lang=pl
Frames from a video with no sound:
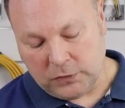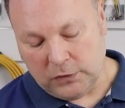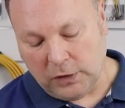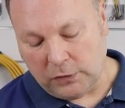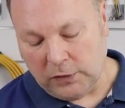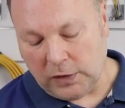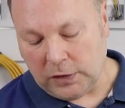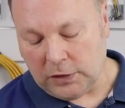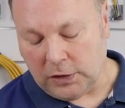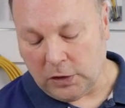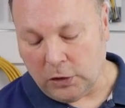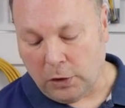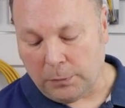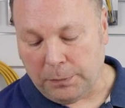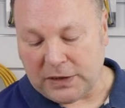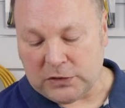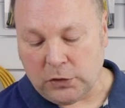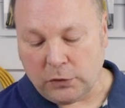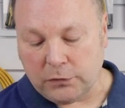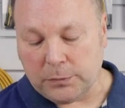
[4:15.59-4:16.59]
niewielki,
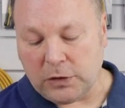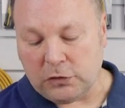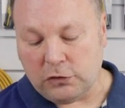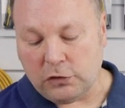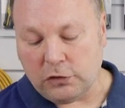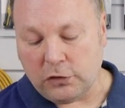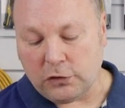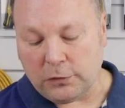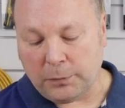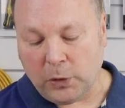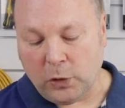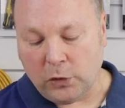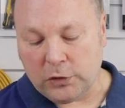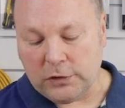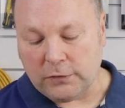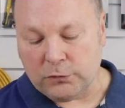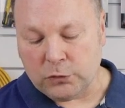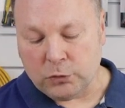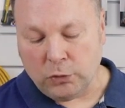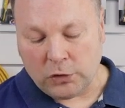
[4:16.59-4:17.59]
kompaktowy, mieści się
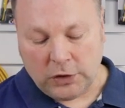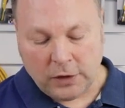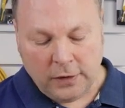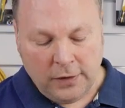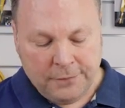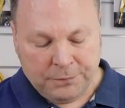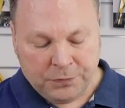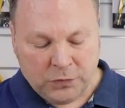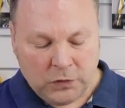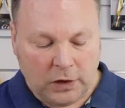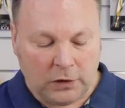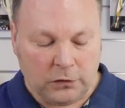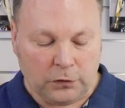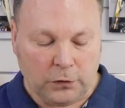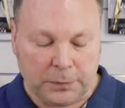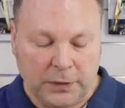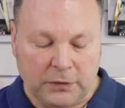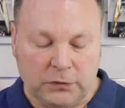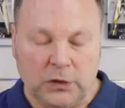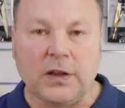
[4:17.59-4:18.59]
spokojnie w dłoni. Nie jest
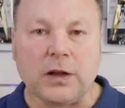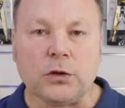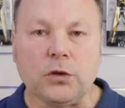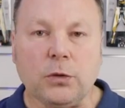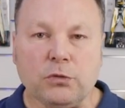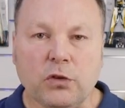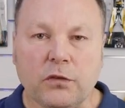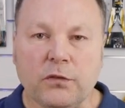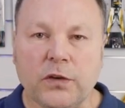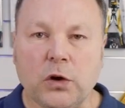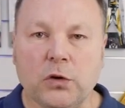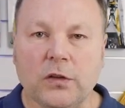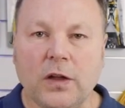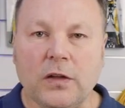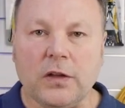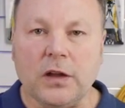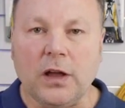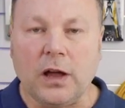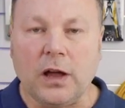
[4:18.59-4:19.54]
co prawda tak dobrze wykonane